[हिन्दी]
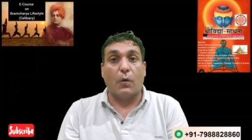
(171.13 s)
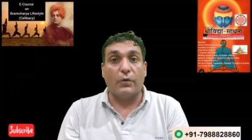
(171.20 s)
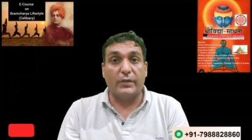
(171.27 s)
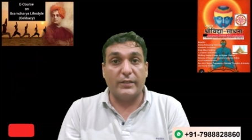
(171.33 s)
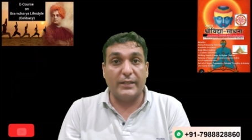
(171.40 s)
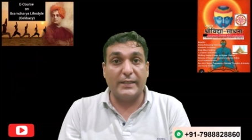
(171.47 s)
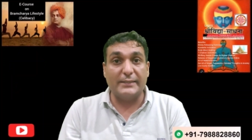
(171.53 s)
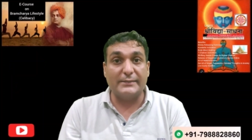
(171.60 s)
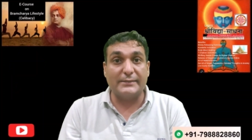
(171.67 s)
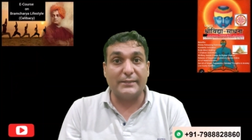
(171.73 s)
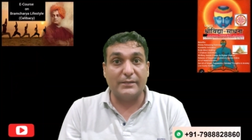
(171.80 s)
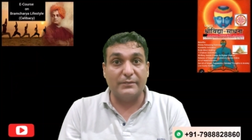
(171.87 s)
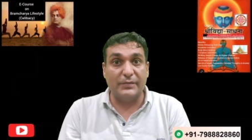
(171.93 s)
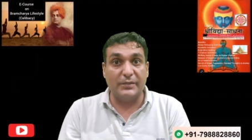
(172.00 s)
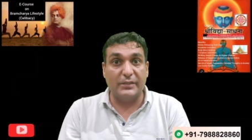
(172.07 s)
और ये
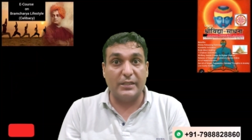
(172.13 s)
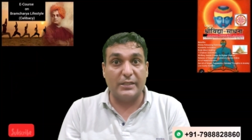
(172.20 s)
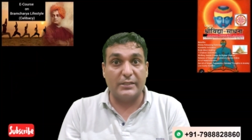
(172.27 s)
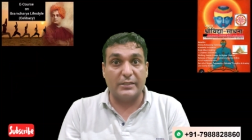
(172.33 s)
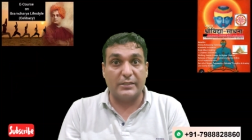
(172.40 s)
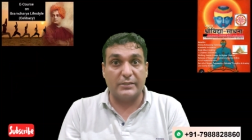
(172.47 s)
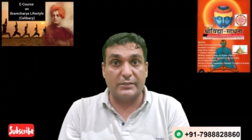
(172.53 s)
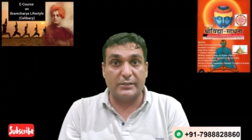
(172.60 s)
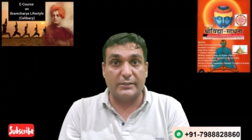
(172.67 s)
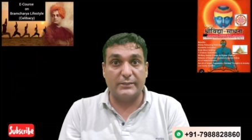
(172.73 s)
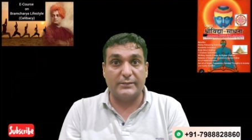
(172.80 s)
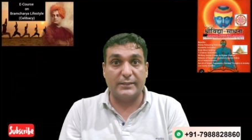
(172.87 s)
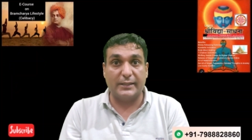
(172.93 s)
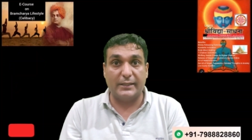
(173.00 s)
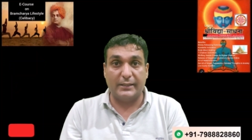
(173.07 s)
सिमिन एनर्जी
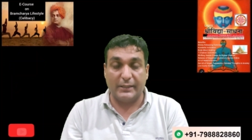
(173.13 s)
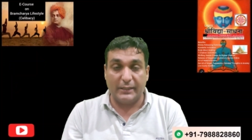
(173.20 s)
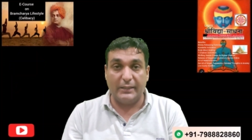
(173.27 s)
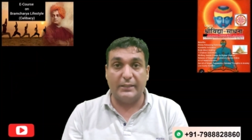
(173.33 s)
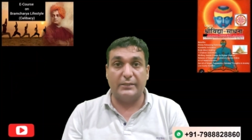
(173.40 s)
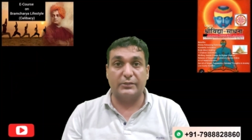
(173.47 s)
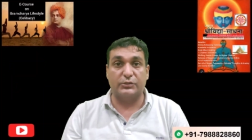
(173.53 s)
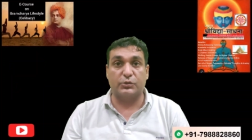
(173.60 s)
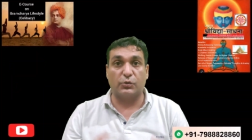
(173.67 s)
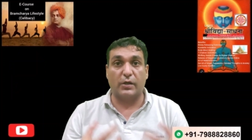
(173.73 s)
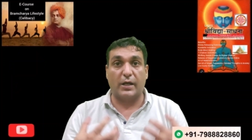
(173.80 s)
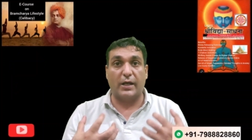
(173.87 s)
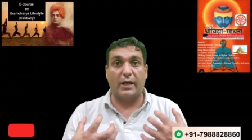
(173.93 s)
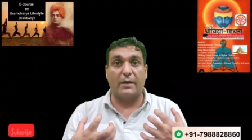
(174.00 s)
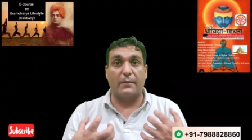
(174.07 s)
से ही जो
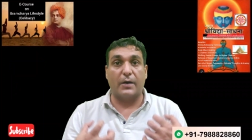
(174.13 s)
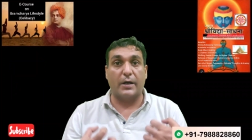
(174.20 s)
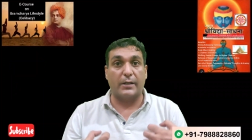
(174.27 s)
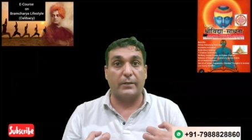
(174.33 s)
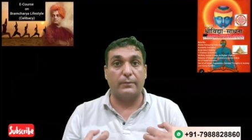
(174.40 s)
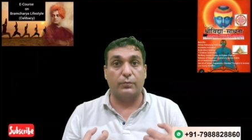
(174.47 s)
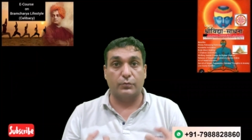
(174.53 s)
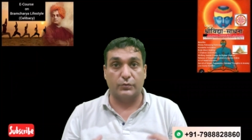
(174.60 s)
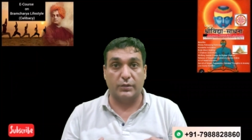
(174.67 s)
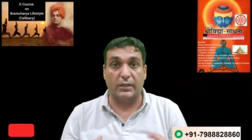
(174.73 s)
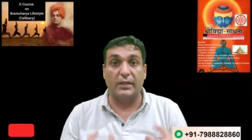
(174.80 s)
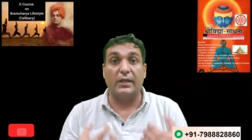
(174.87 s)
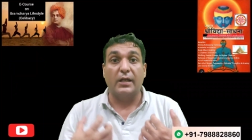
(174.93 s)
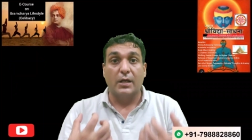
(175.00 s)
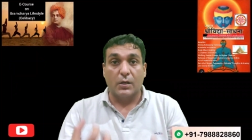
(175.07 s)
है हमारी
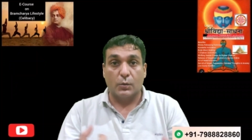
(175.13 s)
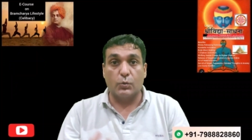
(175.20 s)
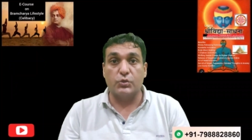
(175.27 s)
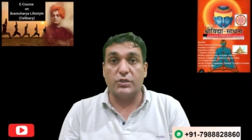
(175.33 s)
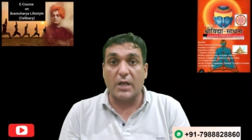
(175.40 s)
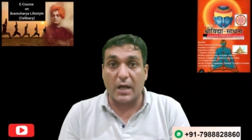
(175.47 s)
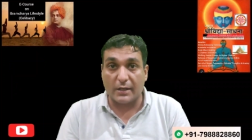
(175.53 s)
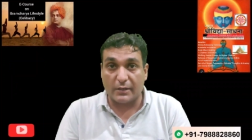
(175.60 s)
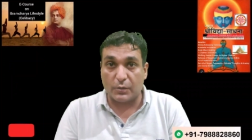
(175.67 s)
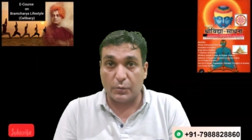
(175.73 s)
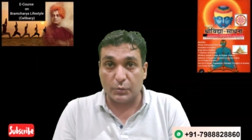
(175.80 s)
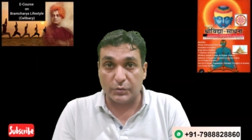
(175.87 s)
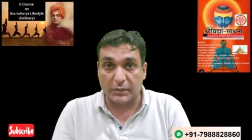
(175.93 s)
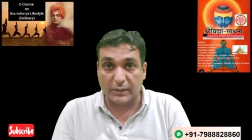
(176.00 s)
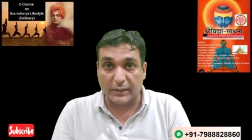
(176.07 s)
बुद्धि कुशाग्र
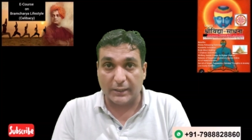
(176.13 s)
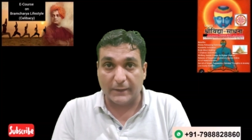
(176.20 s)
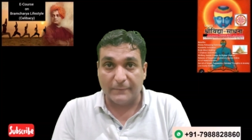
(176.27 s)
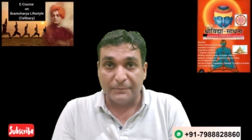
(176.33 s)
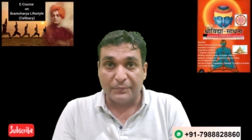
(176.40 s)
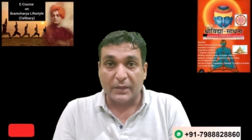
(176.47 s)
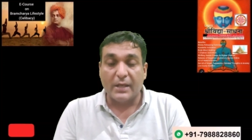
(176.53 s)
होती है